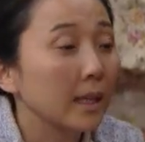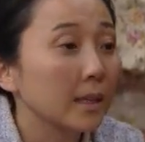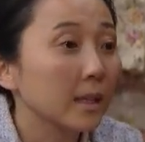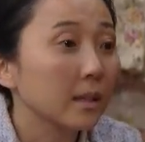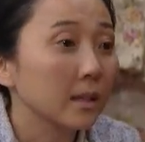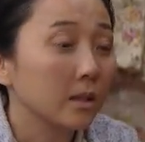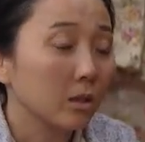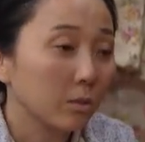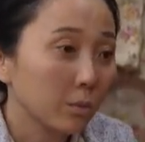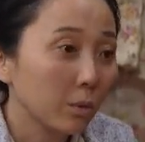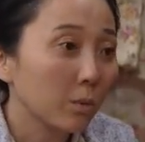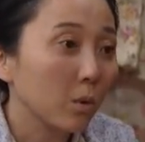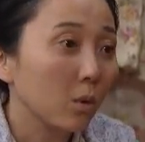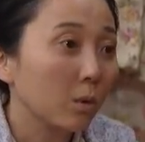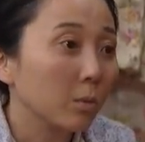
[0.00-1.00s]
아재는
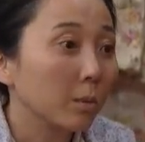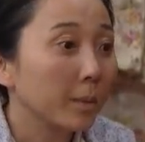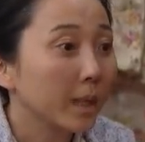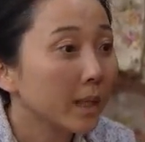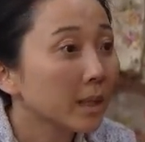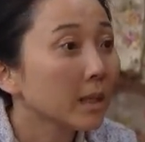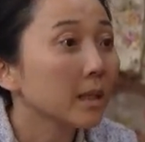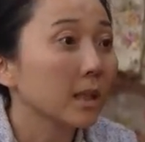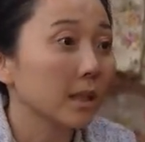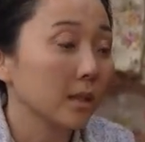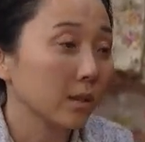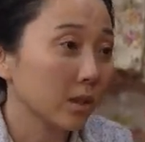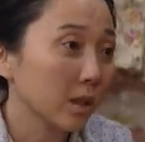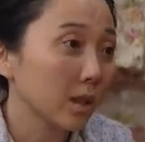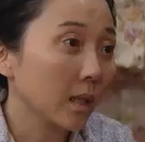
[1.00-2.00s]
영표 보고 뭐
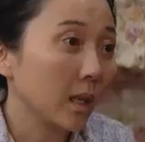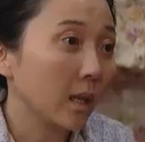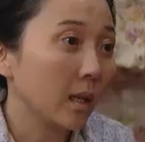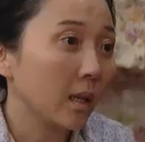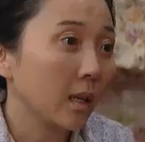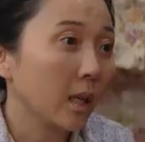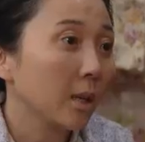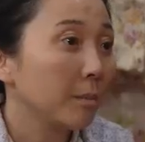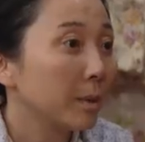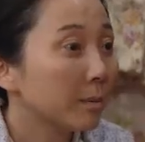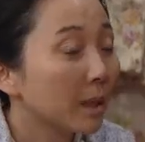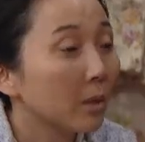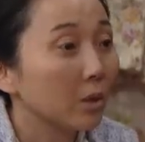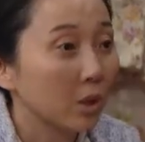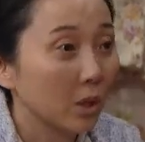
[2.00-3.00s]
배신다다 어쩌다 빚다고